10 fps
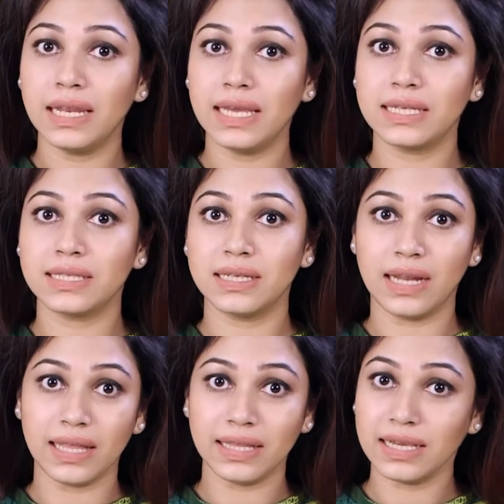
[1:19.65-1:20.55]
তালিকায় যাতে
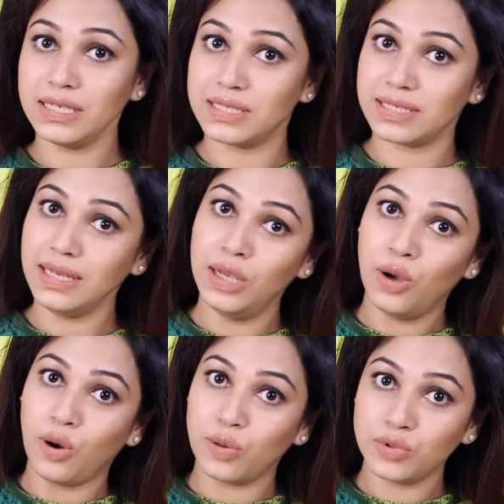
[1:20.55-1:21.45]
না থাকে সেটা
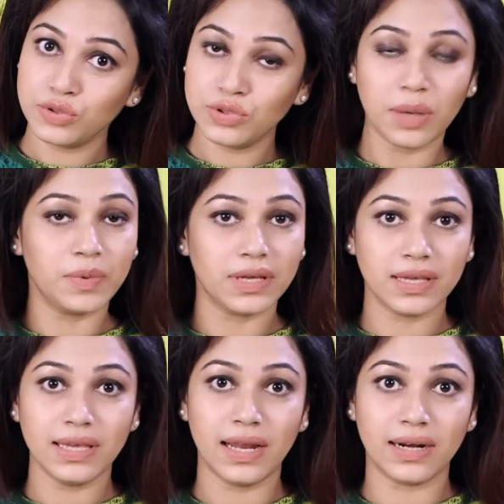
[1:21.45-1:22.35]
অবশ্যই আপনাকে
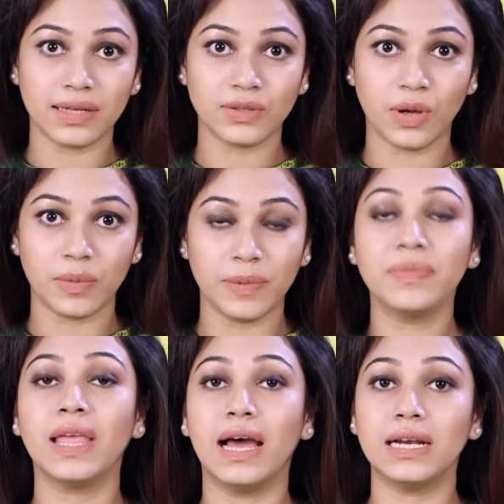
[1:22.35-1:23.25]
খেয়াল রাখতে হবে হবে
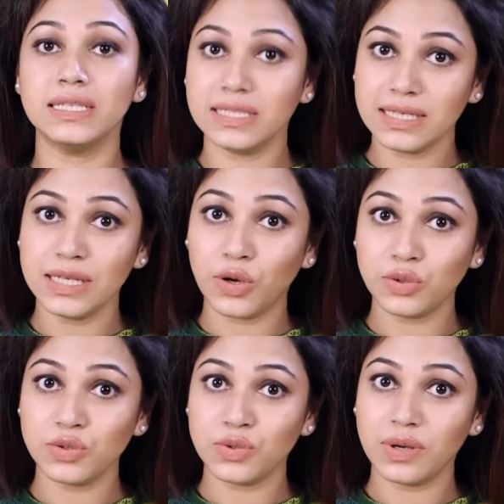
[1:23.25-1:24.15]
আর চিনি
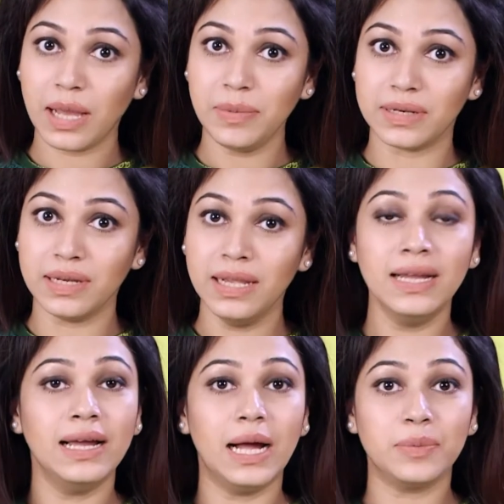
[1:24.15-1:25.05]
কতটুকু খাবেন
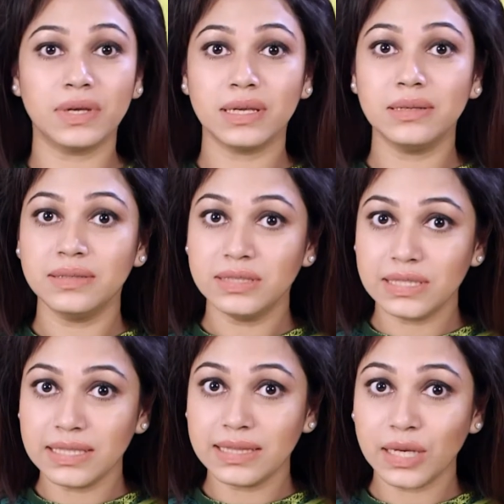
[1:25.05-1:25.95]
আপনাকে
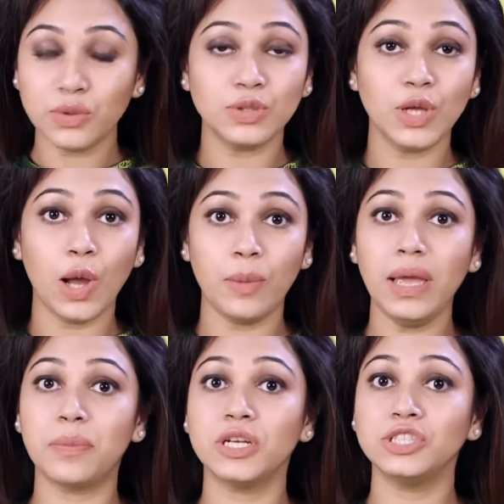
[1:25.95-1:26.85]
চিন্তা করতে হবে
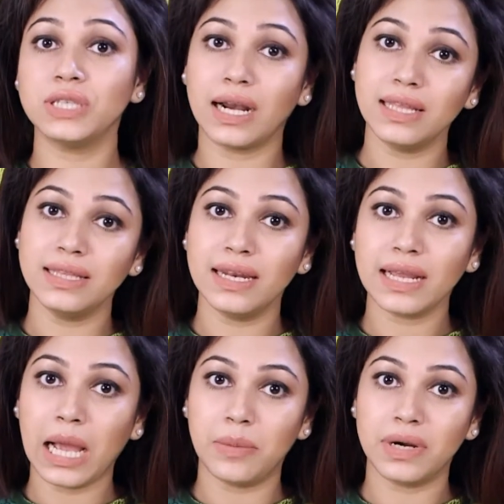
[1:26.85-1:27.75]
আপনার সারা দিনের
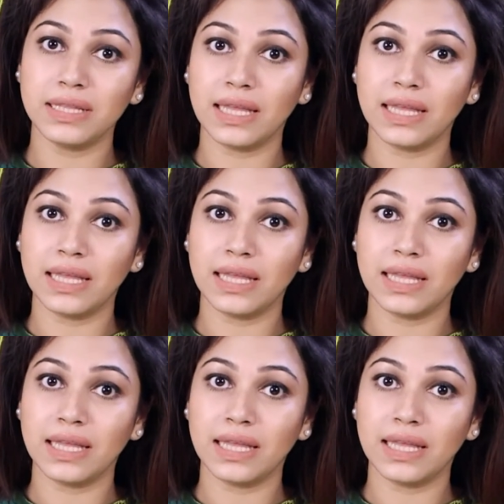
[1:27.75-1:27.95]
খাবারের